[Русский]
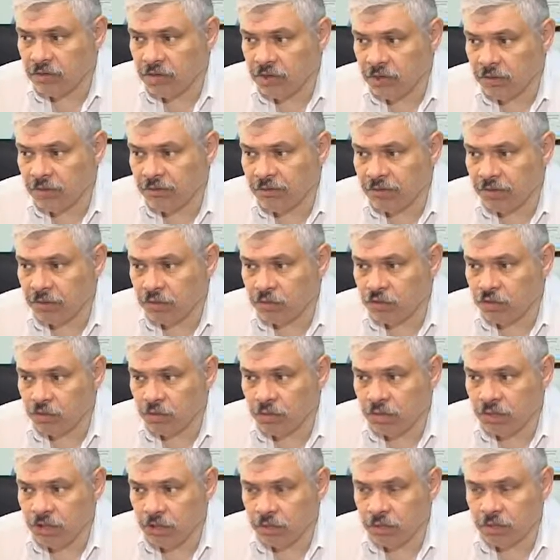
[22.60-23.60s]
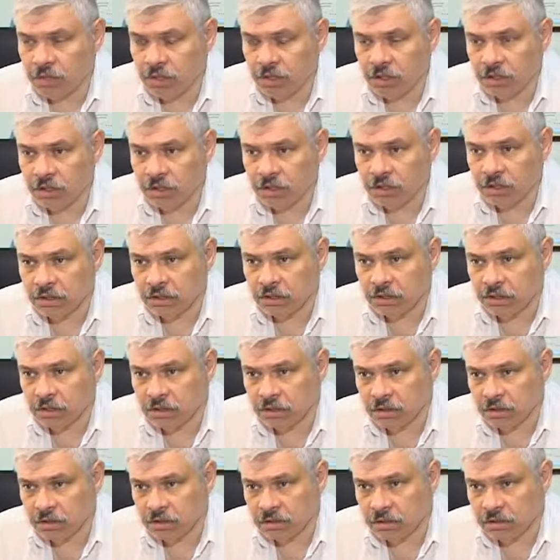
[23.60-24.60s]
требование, чтобы не было
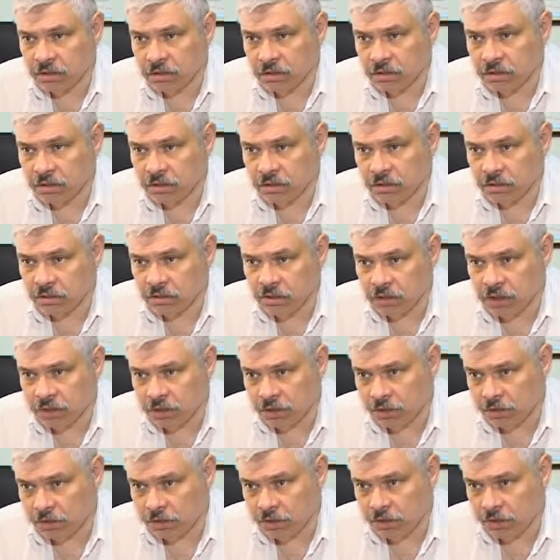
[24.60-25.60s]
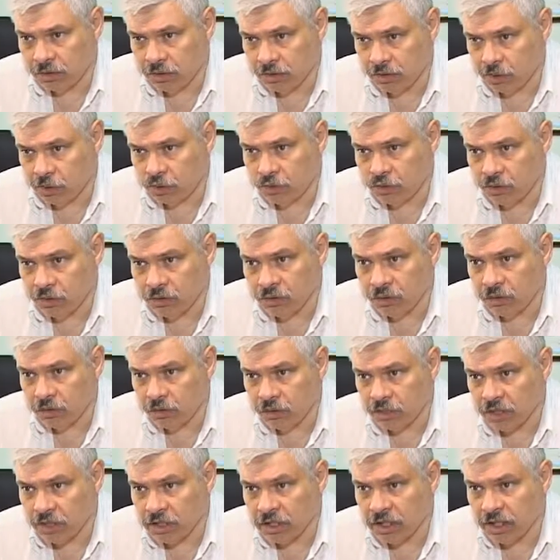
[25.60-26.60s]
э, вот этих вот трусов,
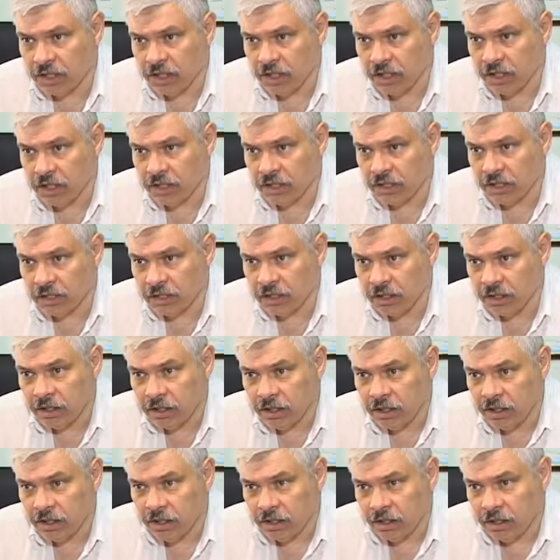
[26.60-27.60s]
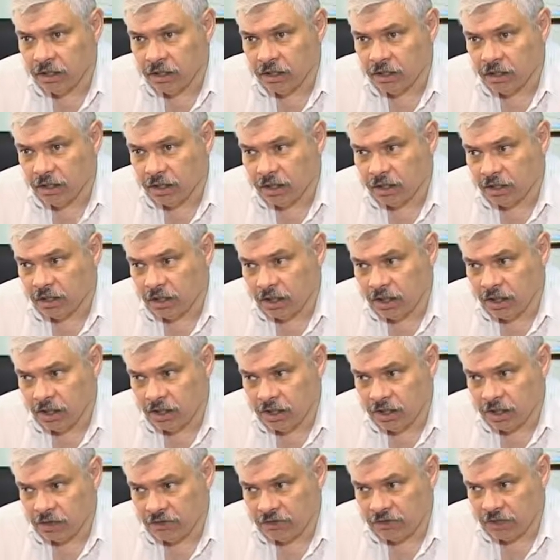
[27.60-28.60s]
которые до колена.
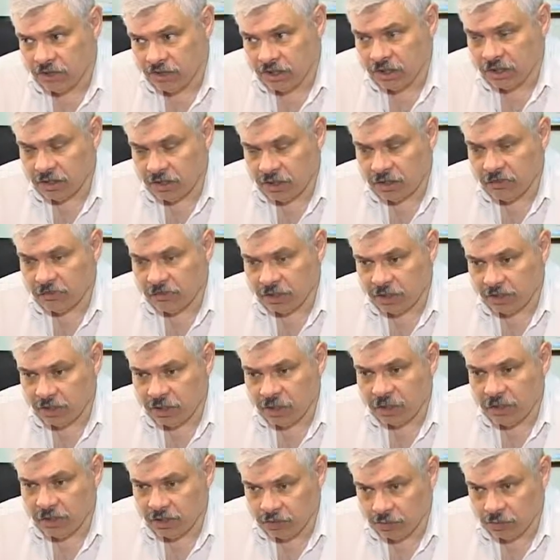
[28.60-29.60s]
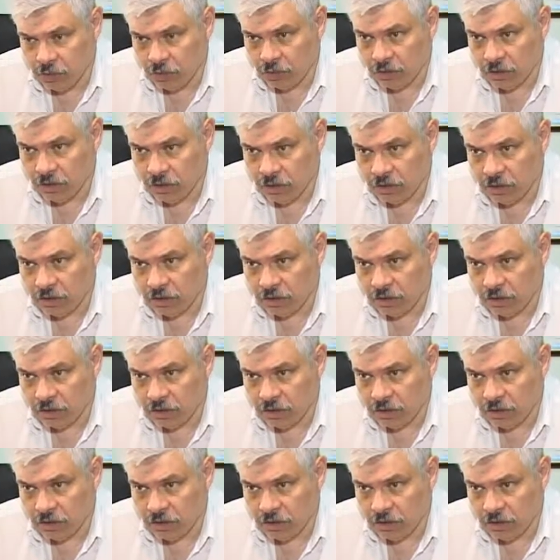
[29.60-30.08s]
А все ходили в нормальных брюках.